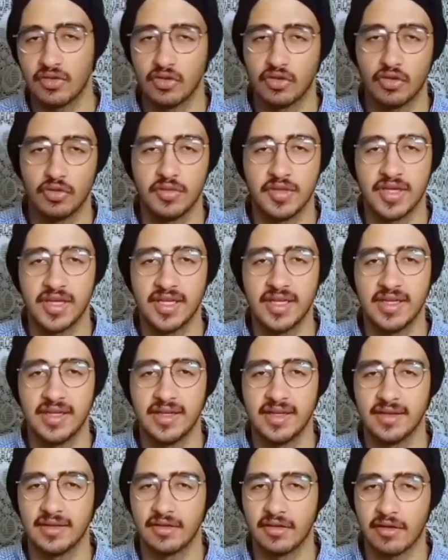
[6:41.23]
600
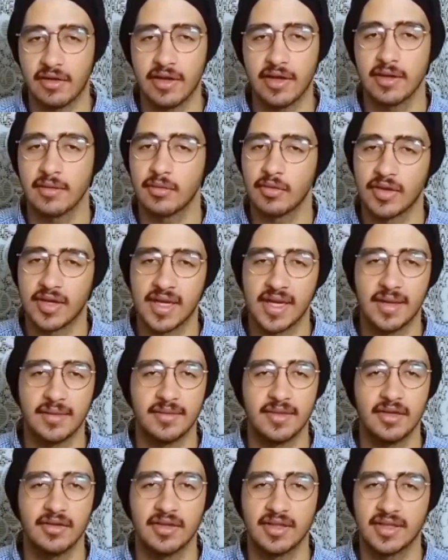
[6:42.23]
جنيه ضرايب
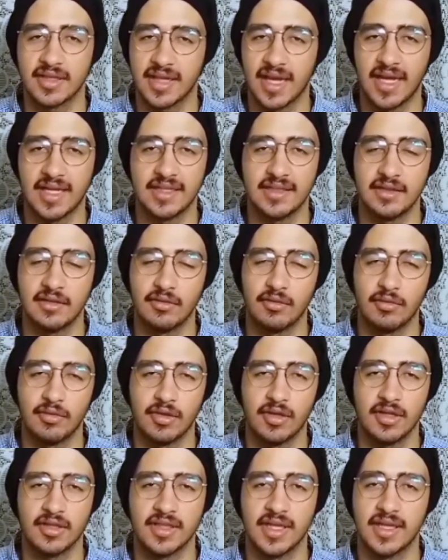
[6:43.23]
والكلام دوت كعادة
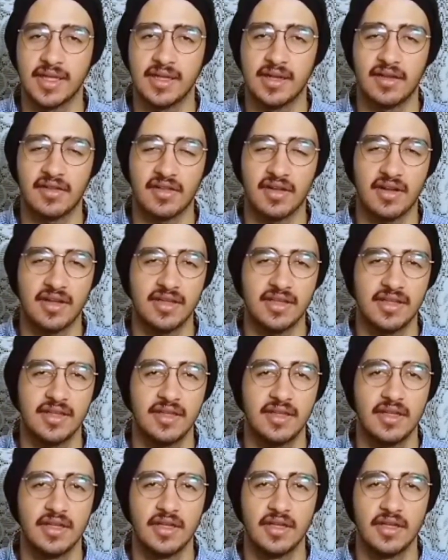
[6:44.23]
الموبايلات يعني الاسعار دي